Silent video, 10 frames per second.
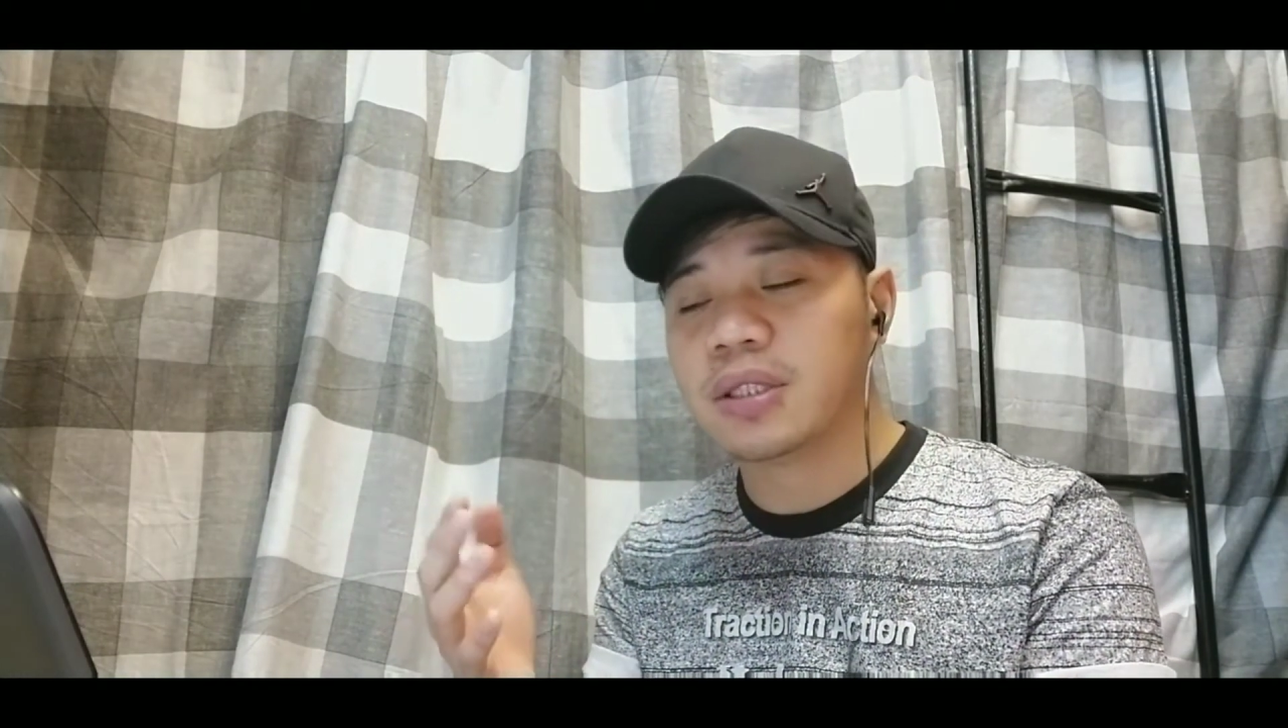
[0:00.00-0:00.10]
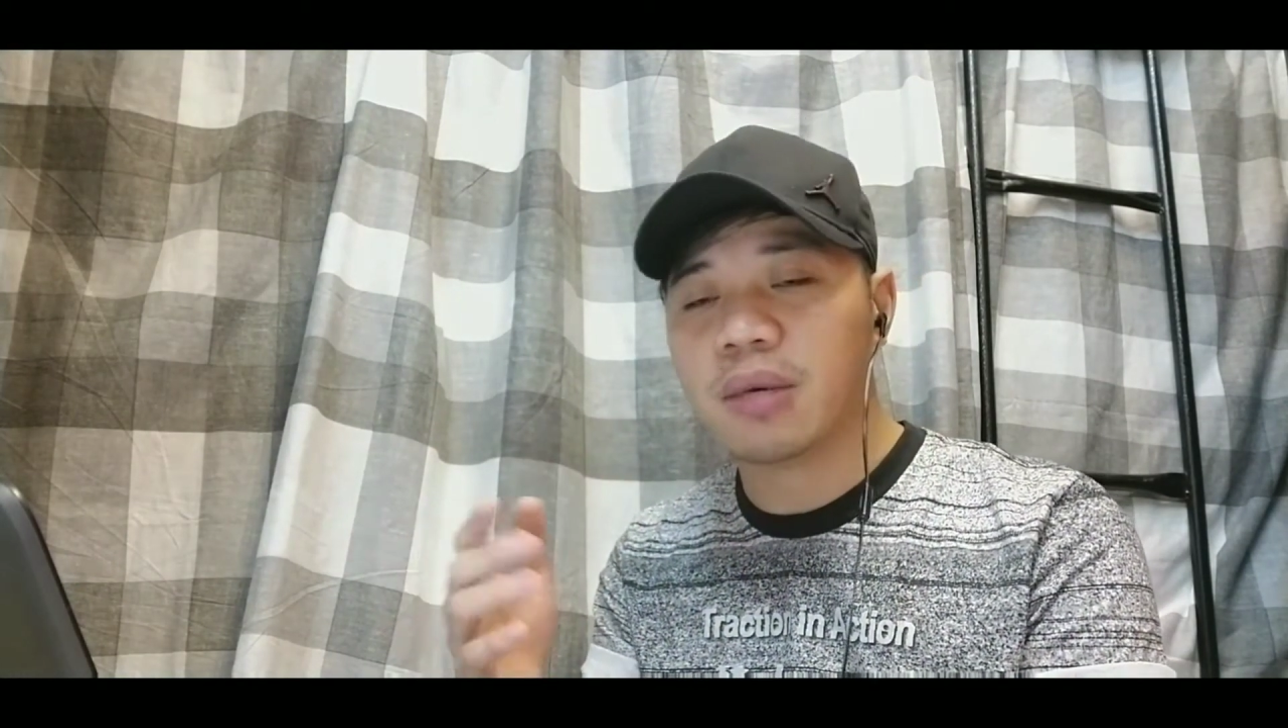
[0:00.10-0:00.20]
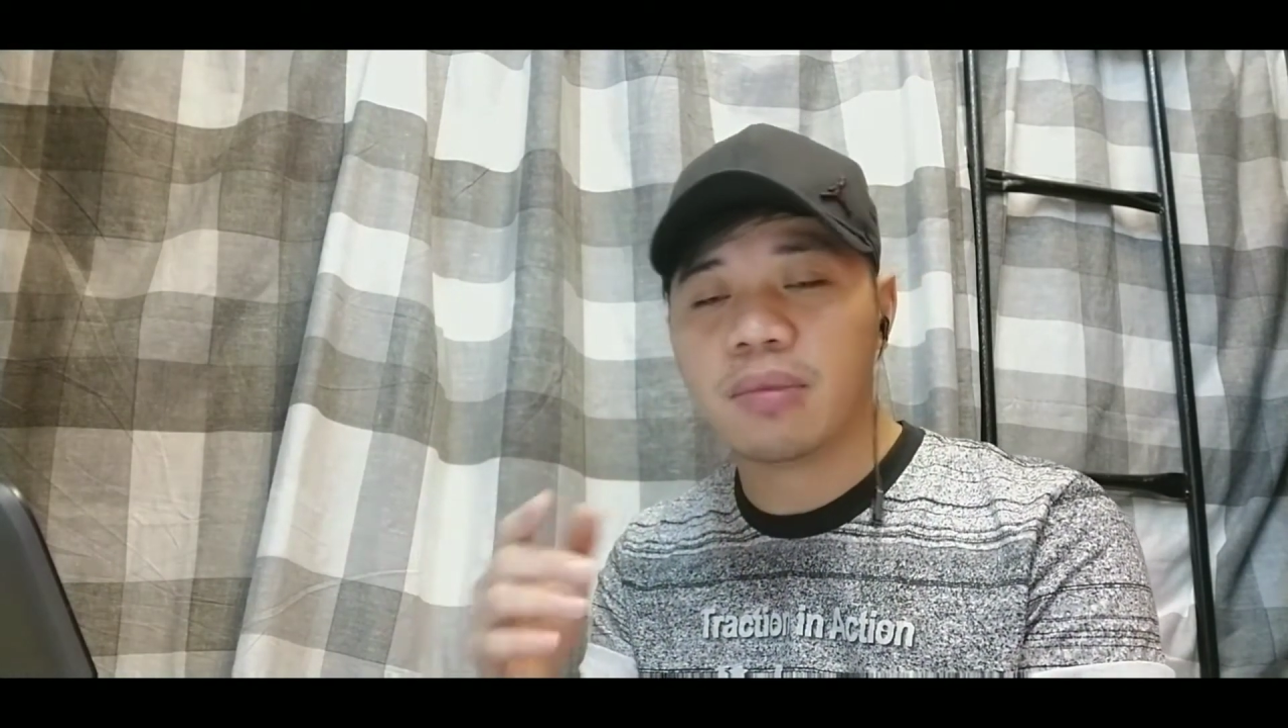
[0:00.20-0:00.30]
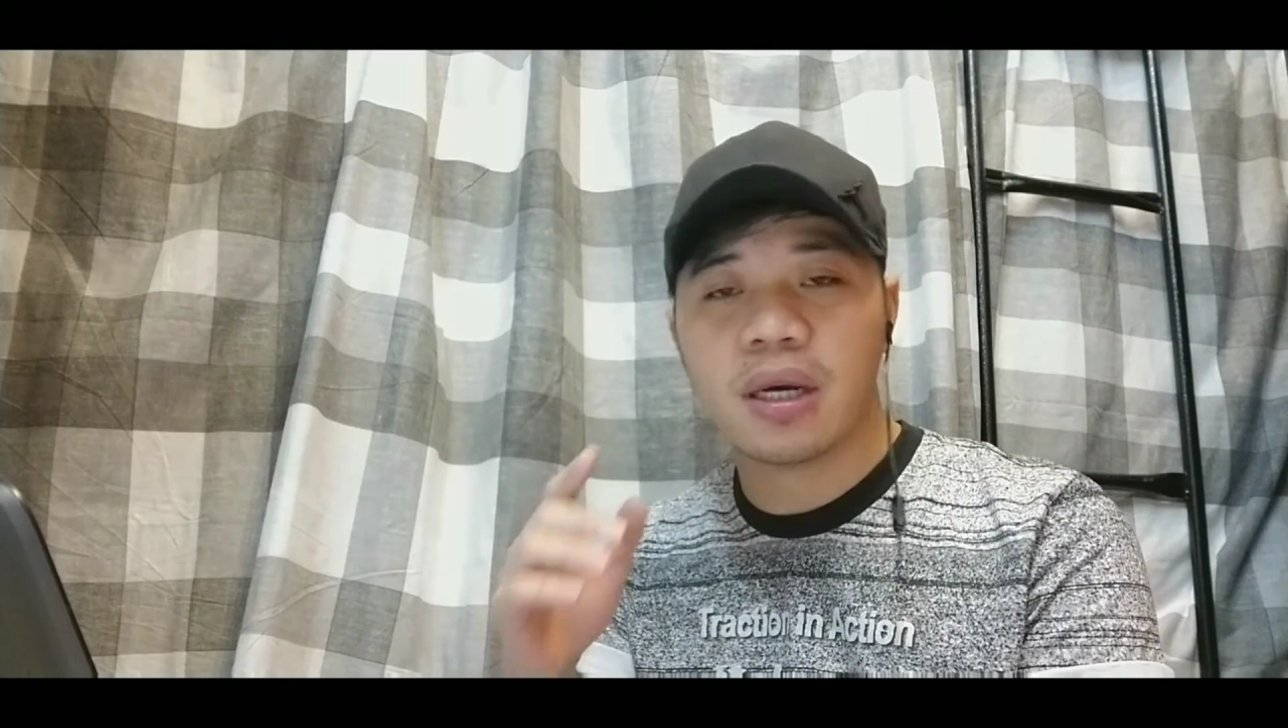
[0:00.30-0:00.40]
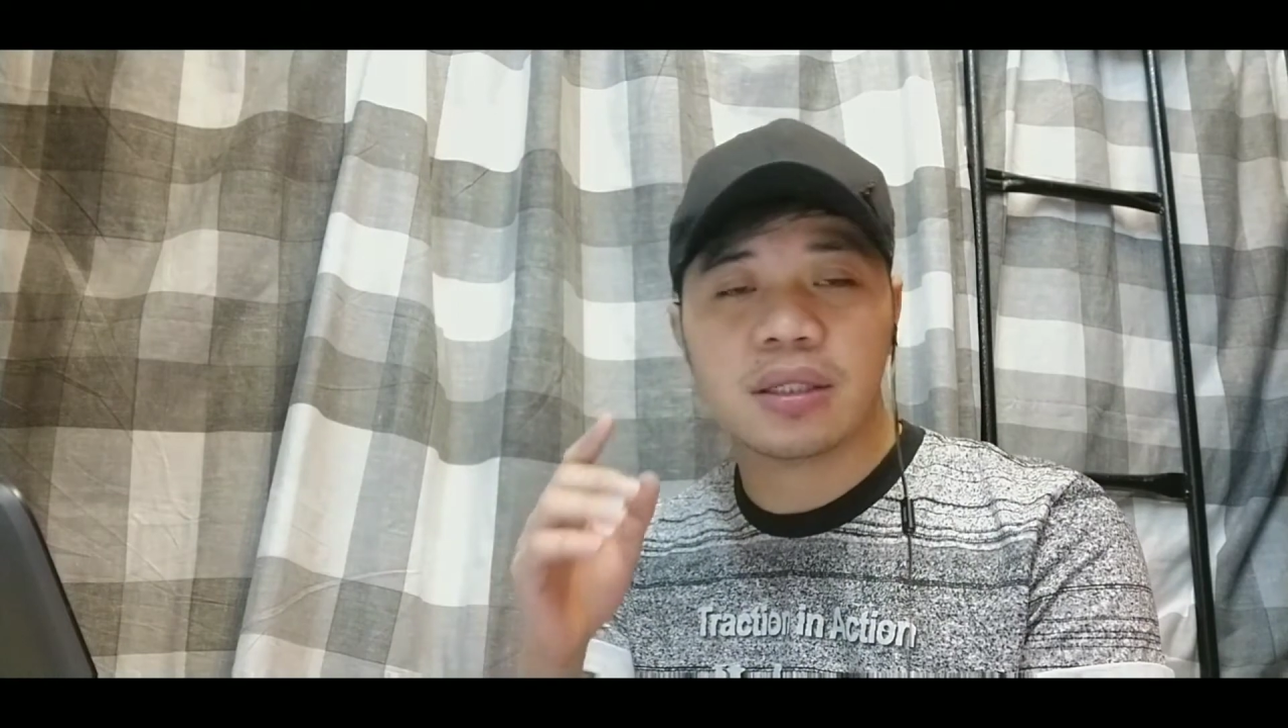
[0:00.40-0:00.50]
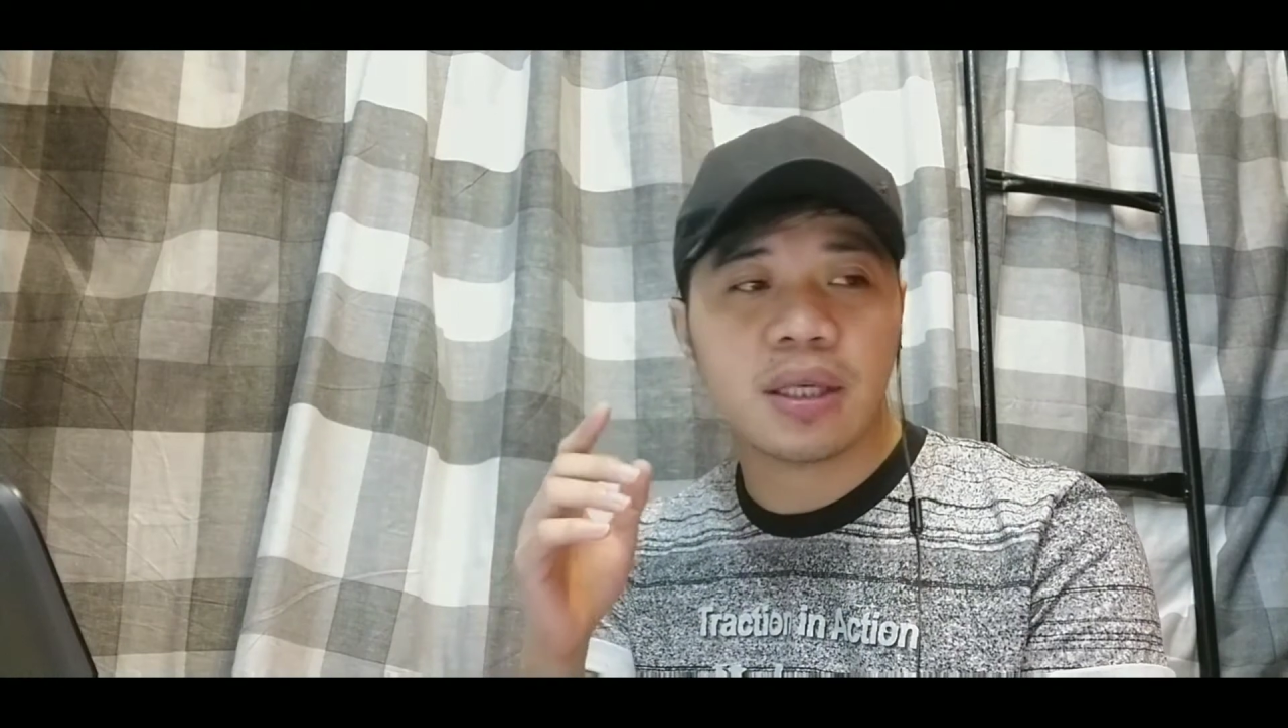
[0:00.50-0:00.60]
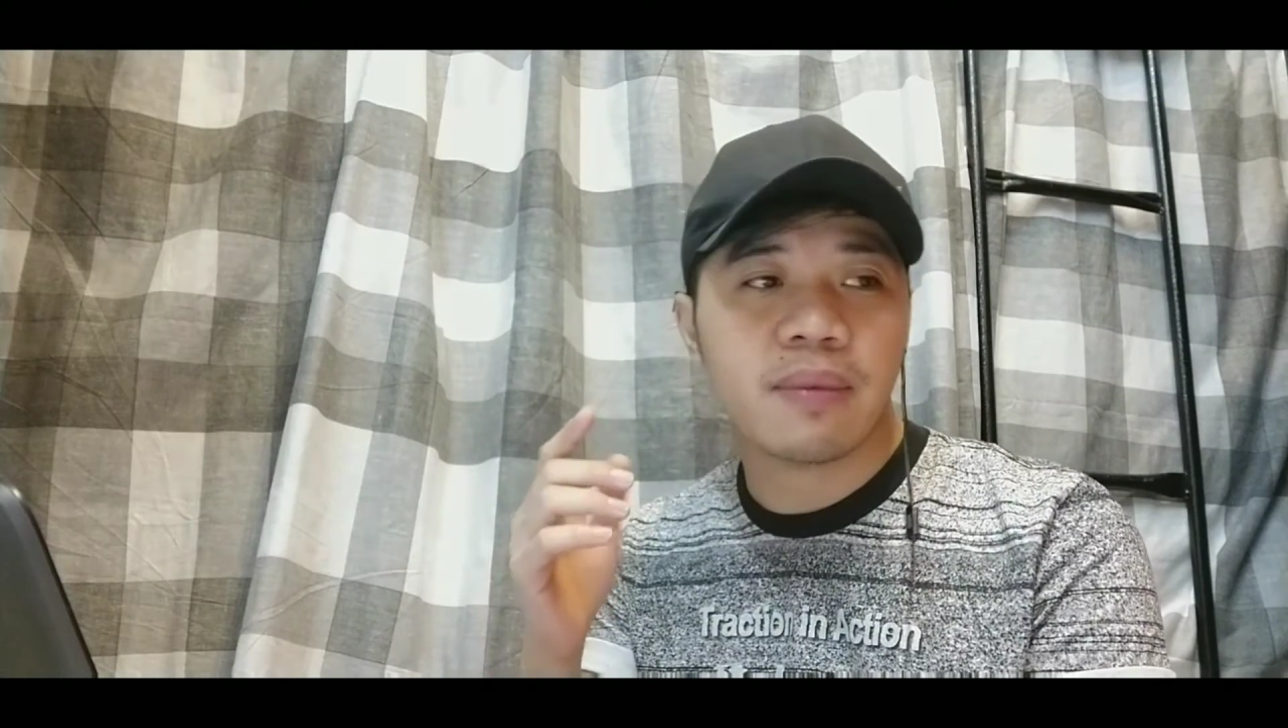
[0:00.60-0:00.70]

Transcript: sa mga sa